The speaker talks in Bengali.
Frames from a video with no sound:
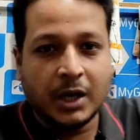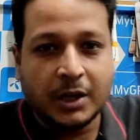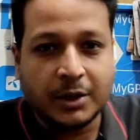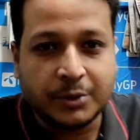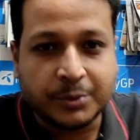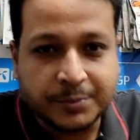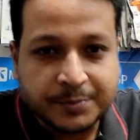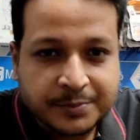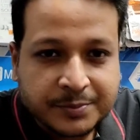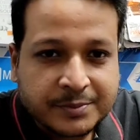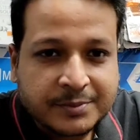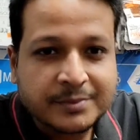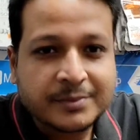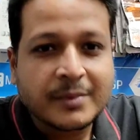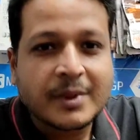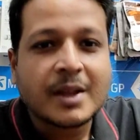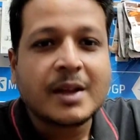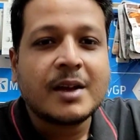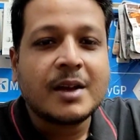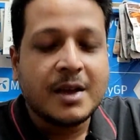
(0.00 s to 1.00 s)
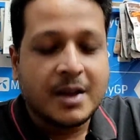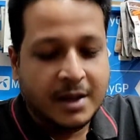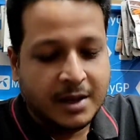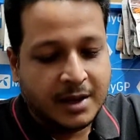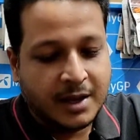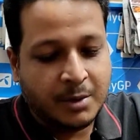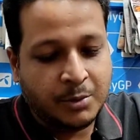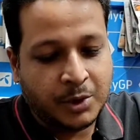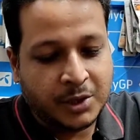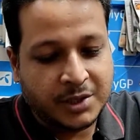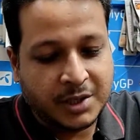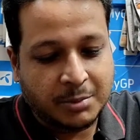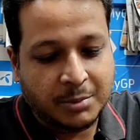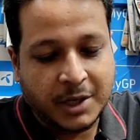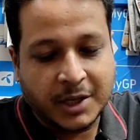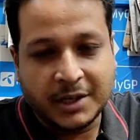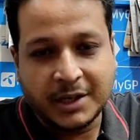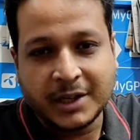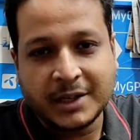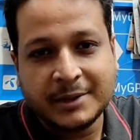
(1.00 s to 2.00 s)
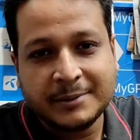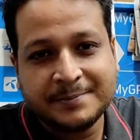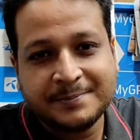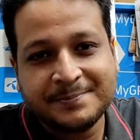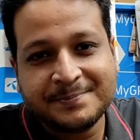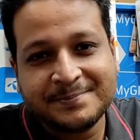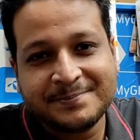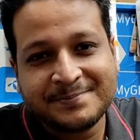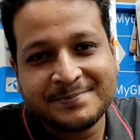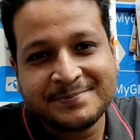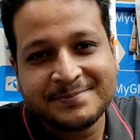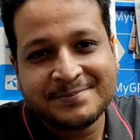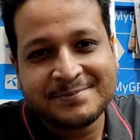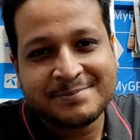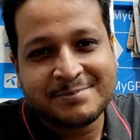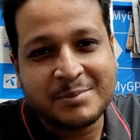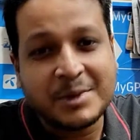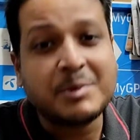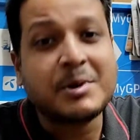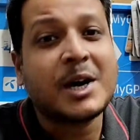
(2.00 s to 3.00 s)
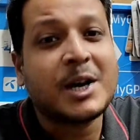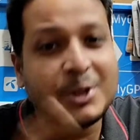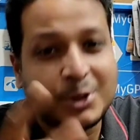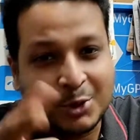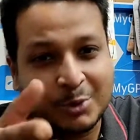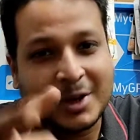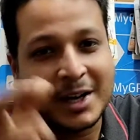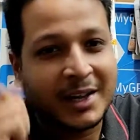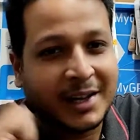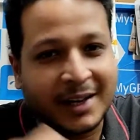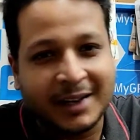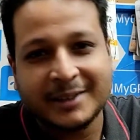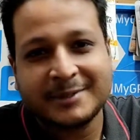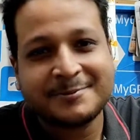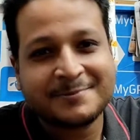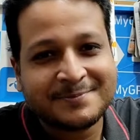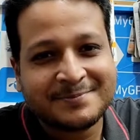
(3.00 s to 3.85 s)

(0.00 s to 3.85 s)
আলাইকুম কেমন আছেন ভাইরা বিবাহিত ভাইরা